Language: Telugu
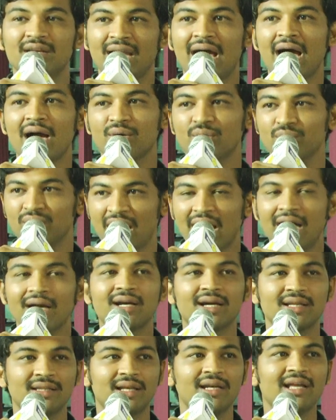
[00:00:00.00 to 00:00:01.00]
నాకు నా
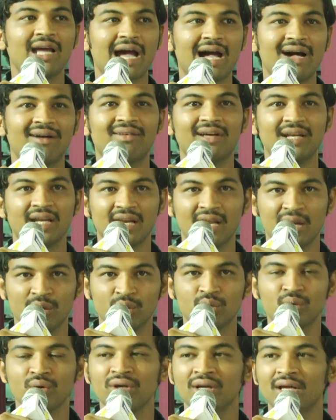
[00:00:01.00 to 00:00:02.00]
కథలు కావాలని
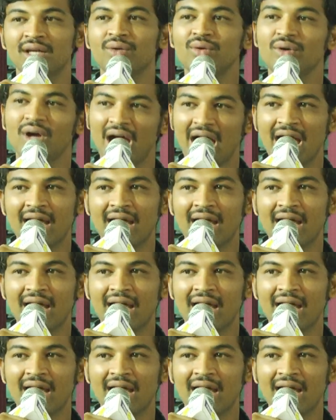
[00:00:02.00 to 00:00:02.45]
అనుకున్నాను